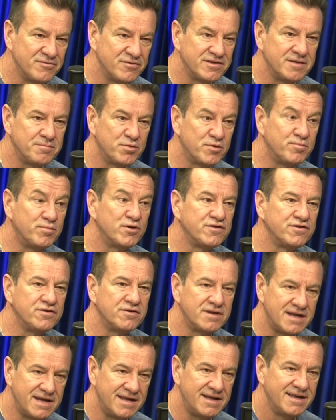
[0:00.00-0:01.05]
Você
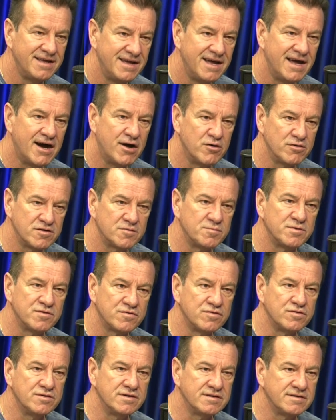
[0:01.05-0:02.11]
proporcionar a outras
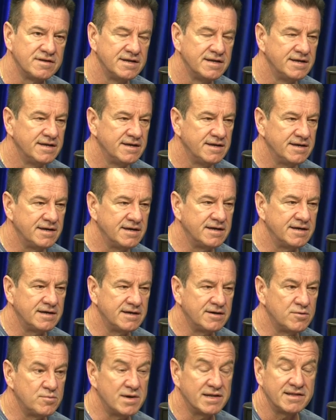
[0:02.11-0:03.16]
pessoas
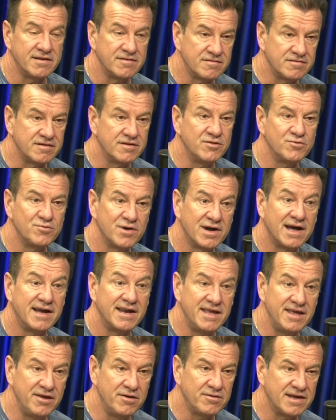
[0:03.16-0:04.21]
é, uma atenção, um
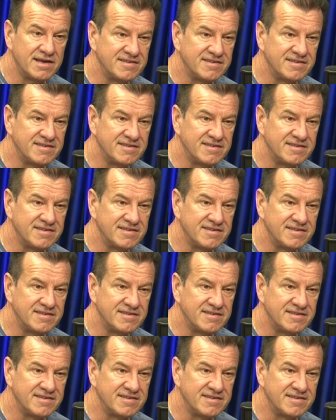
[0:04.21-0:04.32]
carinho.